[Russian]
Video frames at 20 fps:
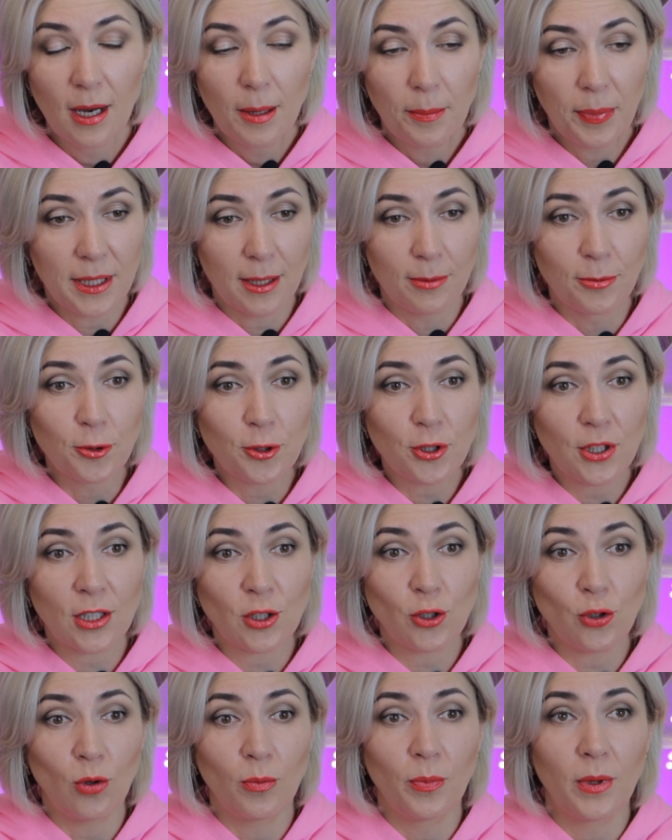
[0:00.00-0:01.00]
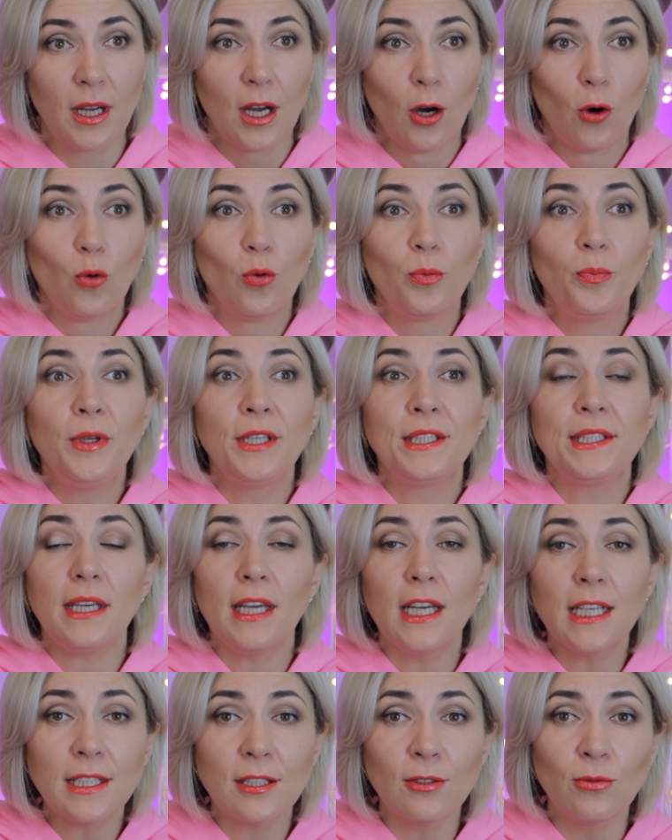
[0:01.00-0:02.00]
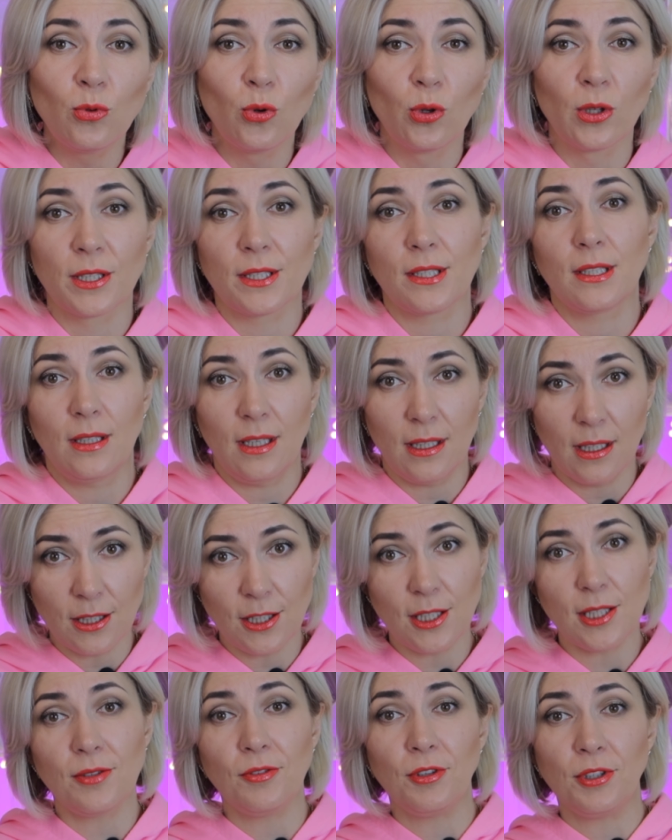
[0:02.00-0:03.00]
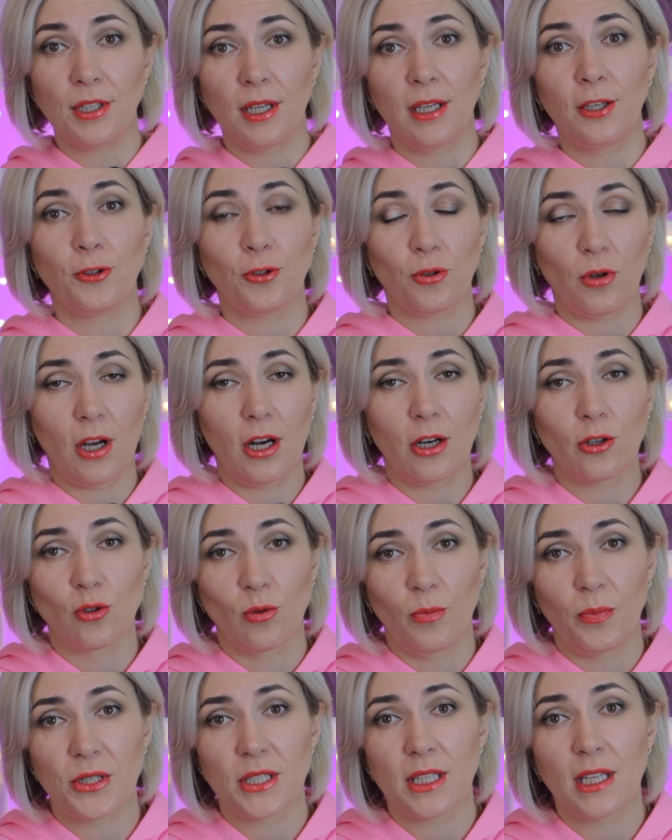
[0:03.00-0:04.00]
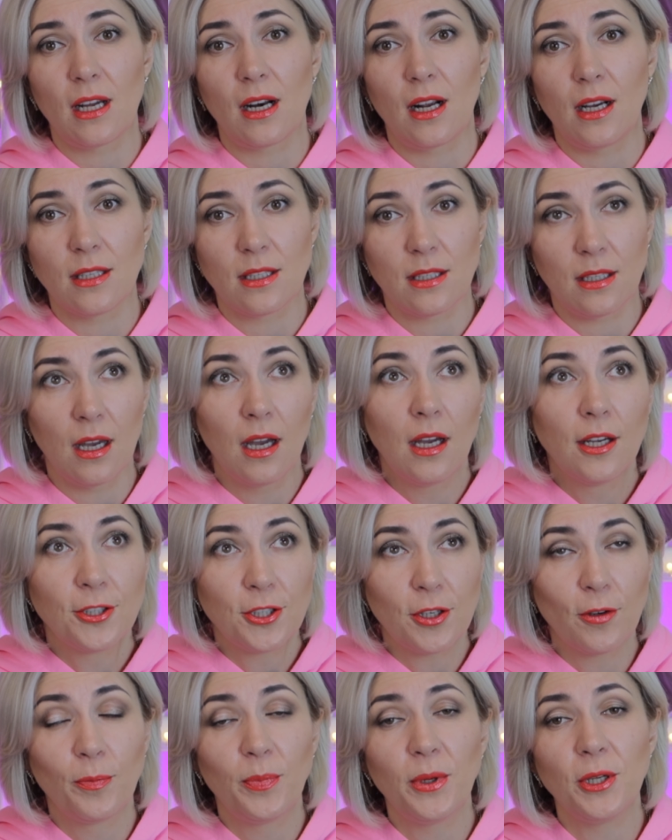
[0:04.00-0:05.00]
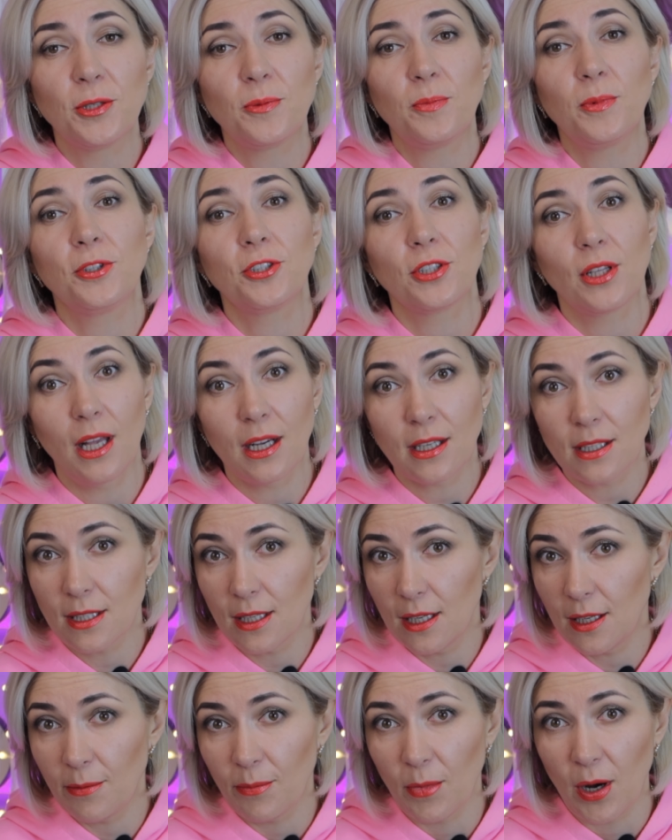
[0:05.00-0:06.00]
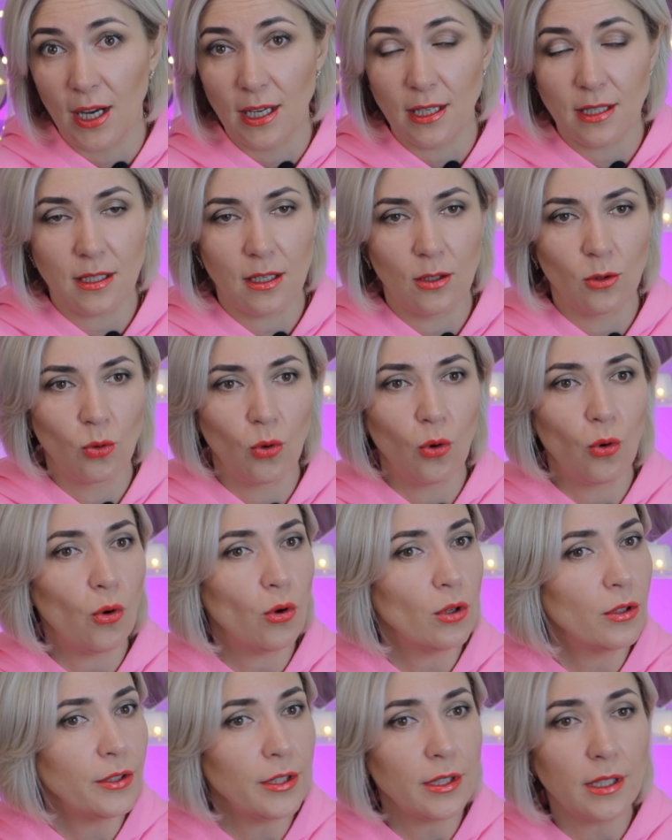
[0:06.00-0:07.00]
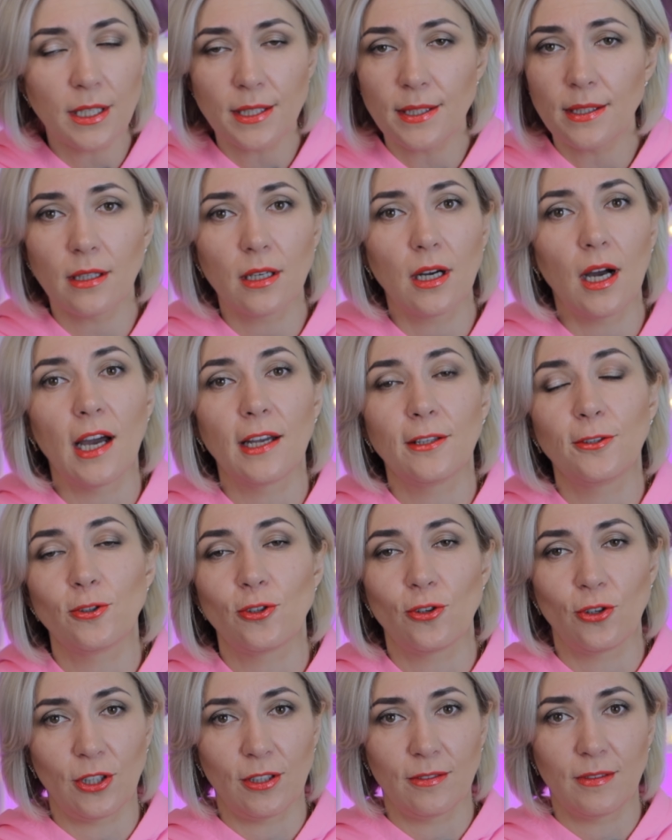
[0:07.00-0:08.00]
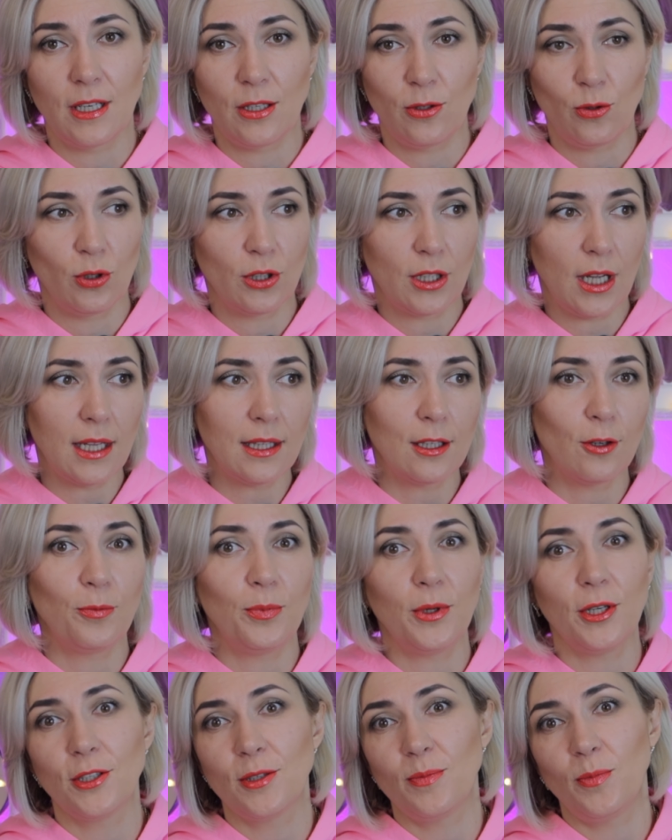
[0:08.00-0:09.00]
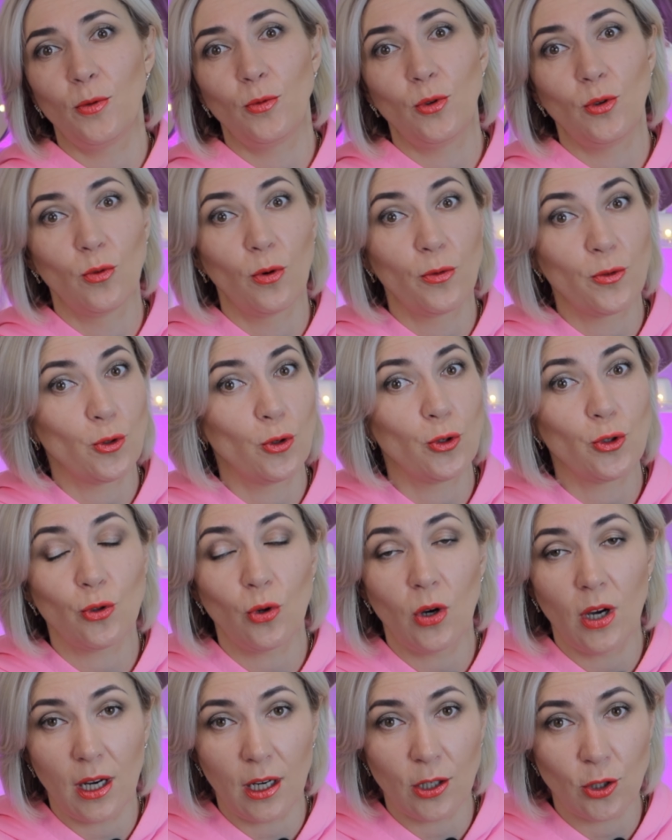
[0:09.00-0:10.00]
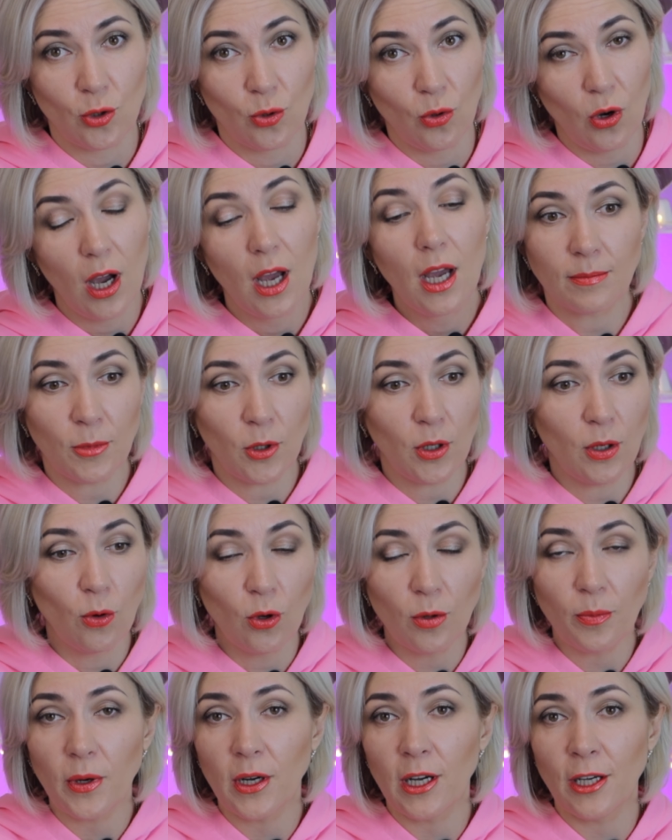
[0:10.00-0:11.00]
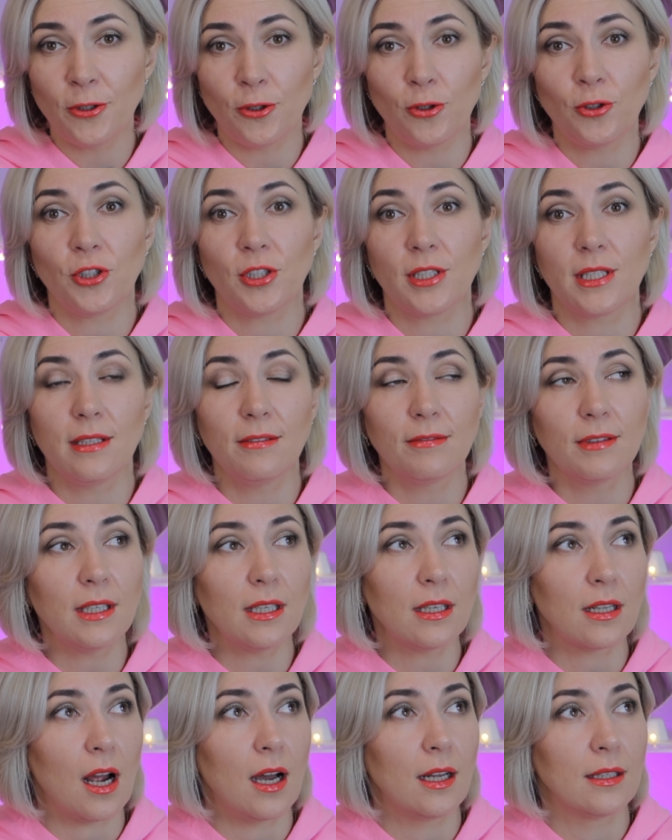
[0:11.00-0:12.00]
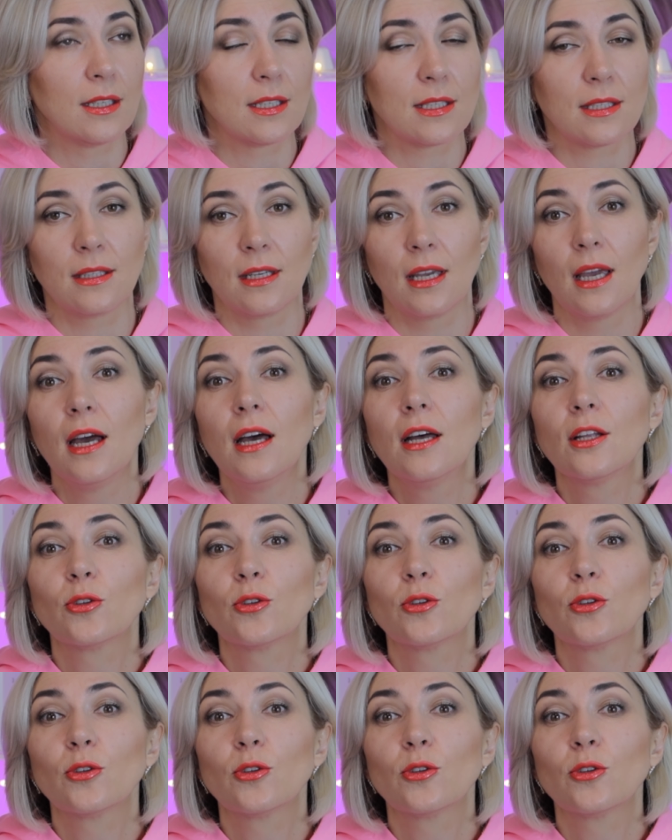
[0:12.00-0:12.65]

Потому что, чтобы убить эти волосы, надо действительно еще хорошо постараться, чем, в принципе, человек и занимается. Но он не достигает еще этого результата, в принципе, у него все еще хорошо, и он пока еще счастливый и радостный.